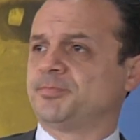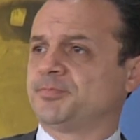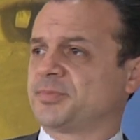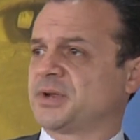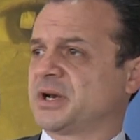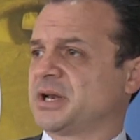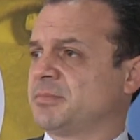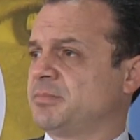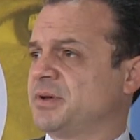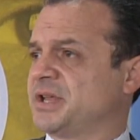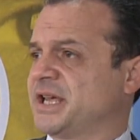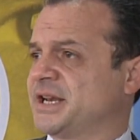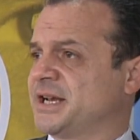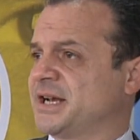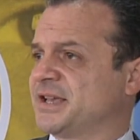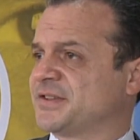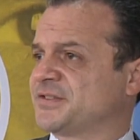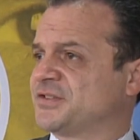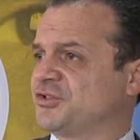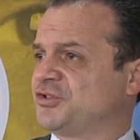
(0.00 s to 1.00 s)
per liberare
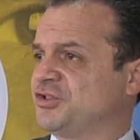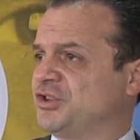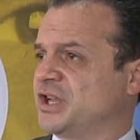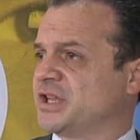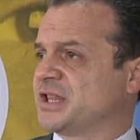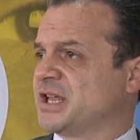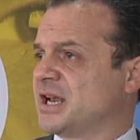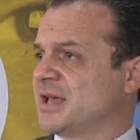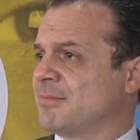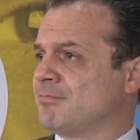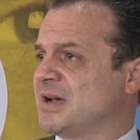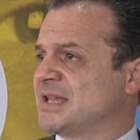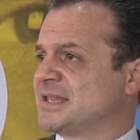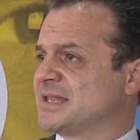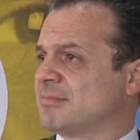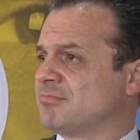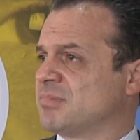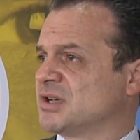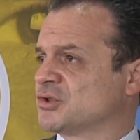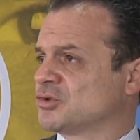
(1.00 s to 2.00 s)
la Sicilia dalla
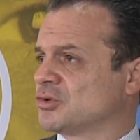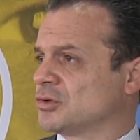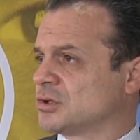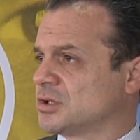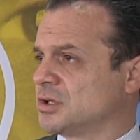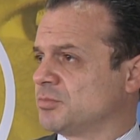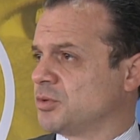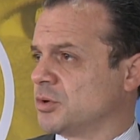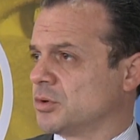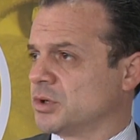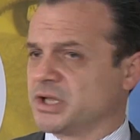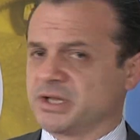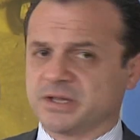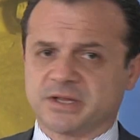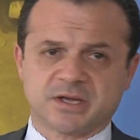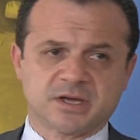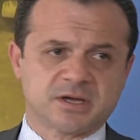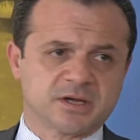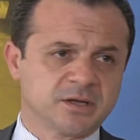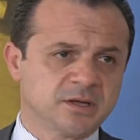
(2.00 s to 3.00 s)
banda Bassotti
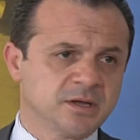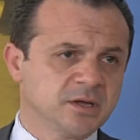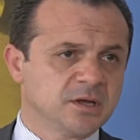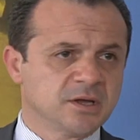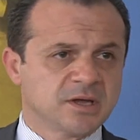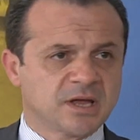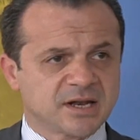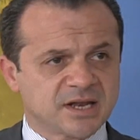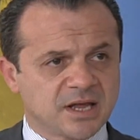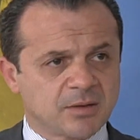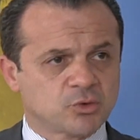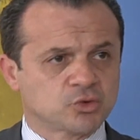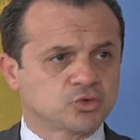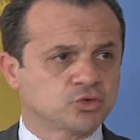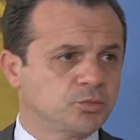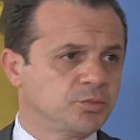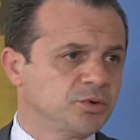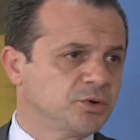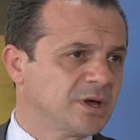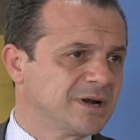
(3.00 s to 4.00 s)
politica. Andiamo
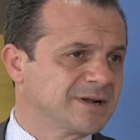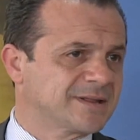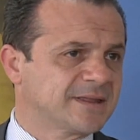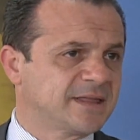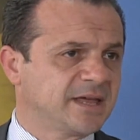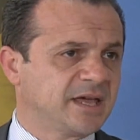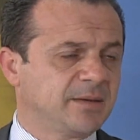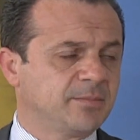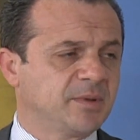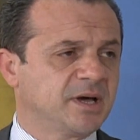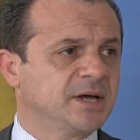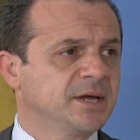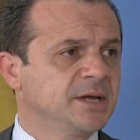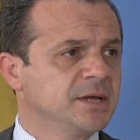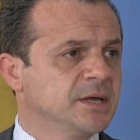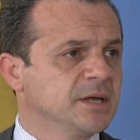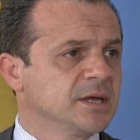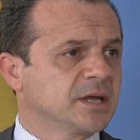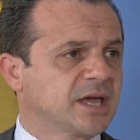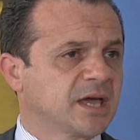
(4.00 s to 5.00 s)
subito al tema
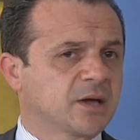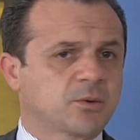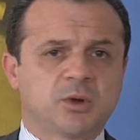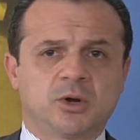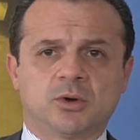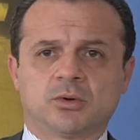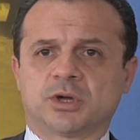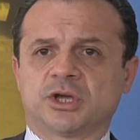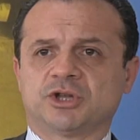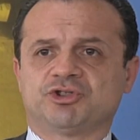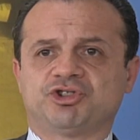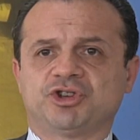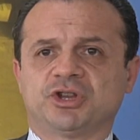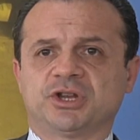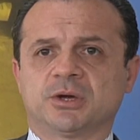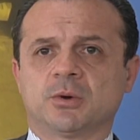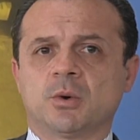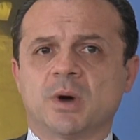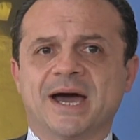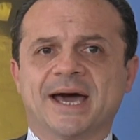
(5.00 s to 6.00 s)
che è quello che ci
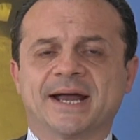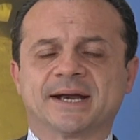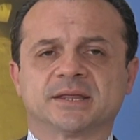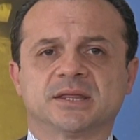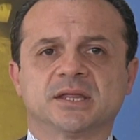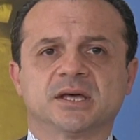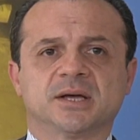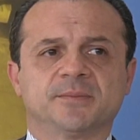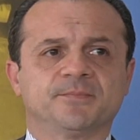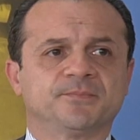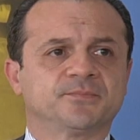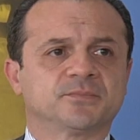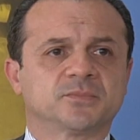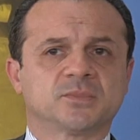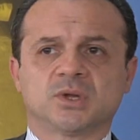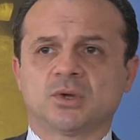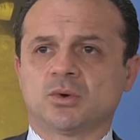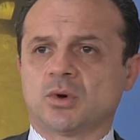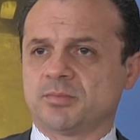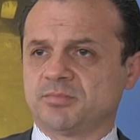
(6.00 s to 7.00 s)
riguarda.
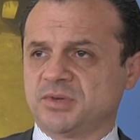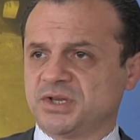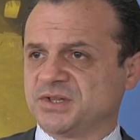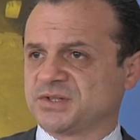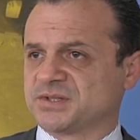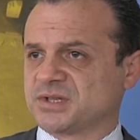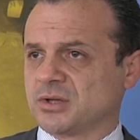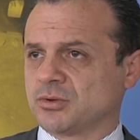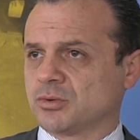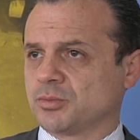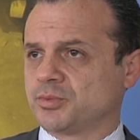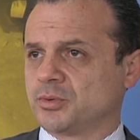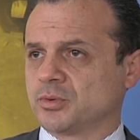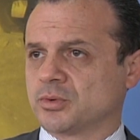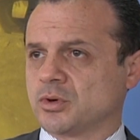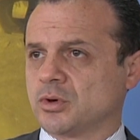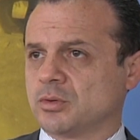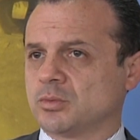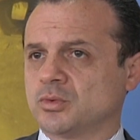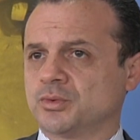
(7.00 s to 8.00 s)
Io ho amministrato più
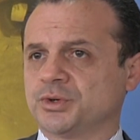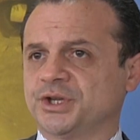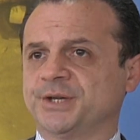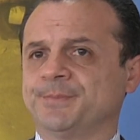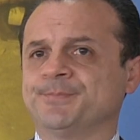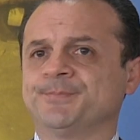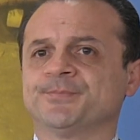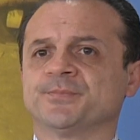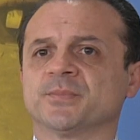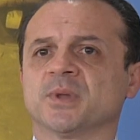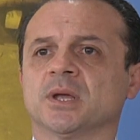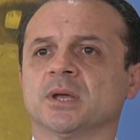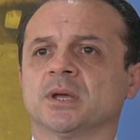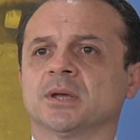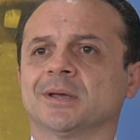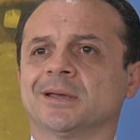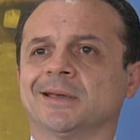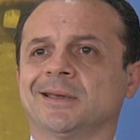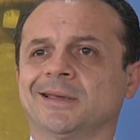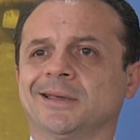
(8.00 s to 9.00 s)
comuni,
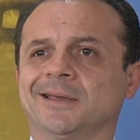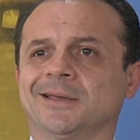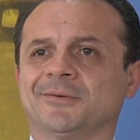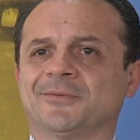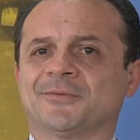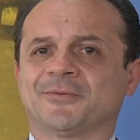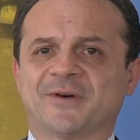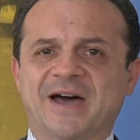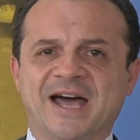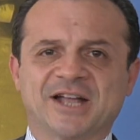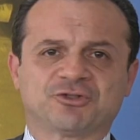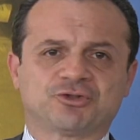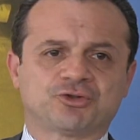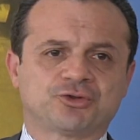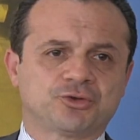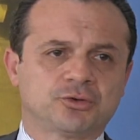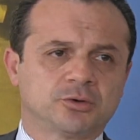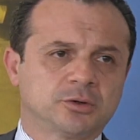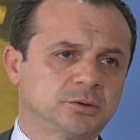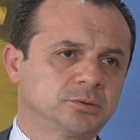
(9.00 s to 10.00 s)
eh,
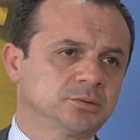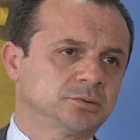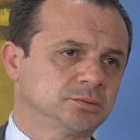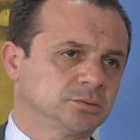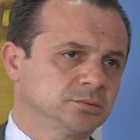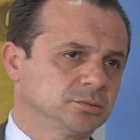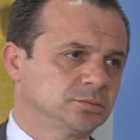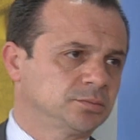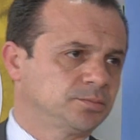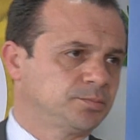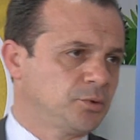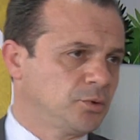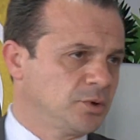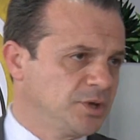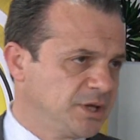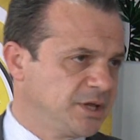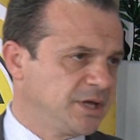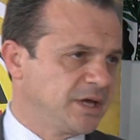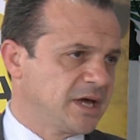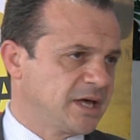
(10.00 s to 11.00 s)
faccio
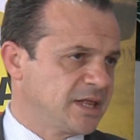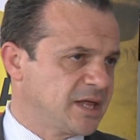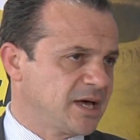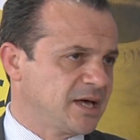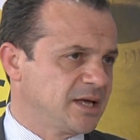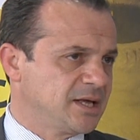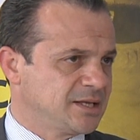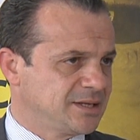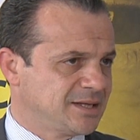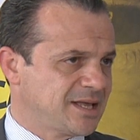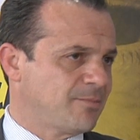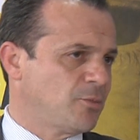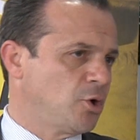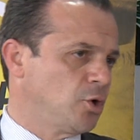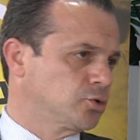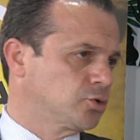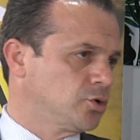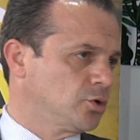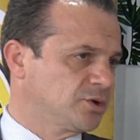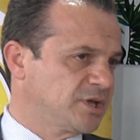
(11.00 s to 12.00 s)
politica da, da
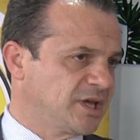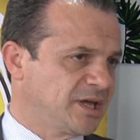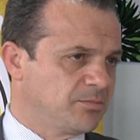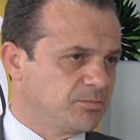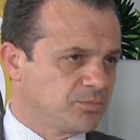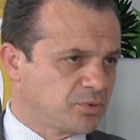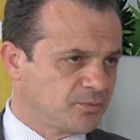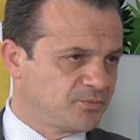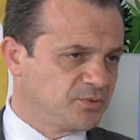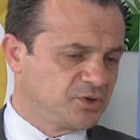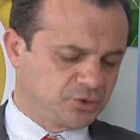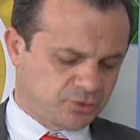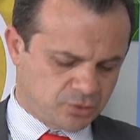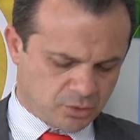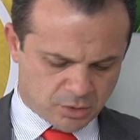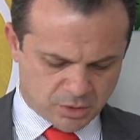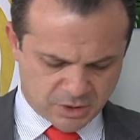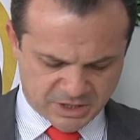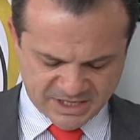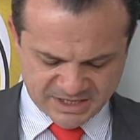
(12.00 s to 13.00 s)
molto tempo, ho
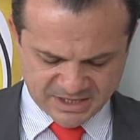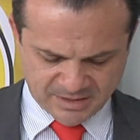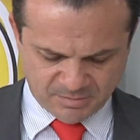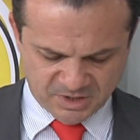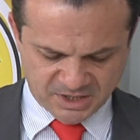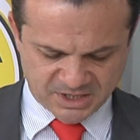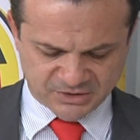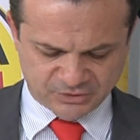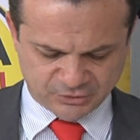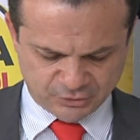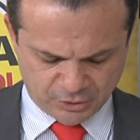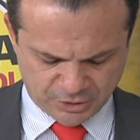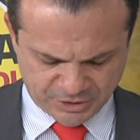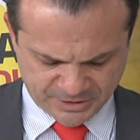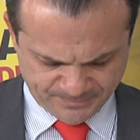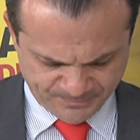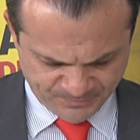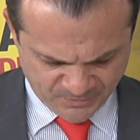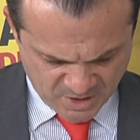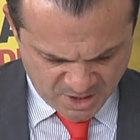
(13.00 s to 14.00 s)
visto con grande
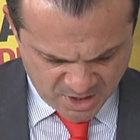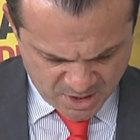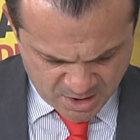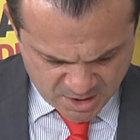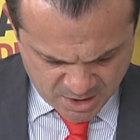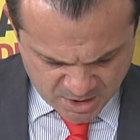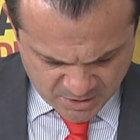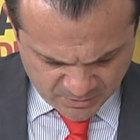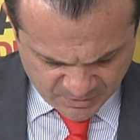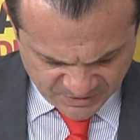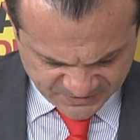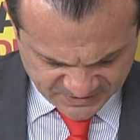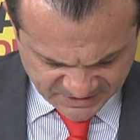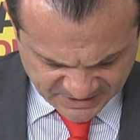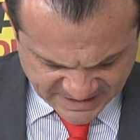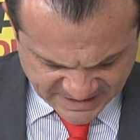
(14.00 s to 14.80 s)
ammirazione questi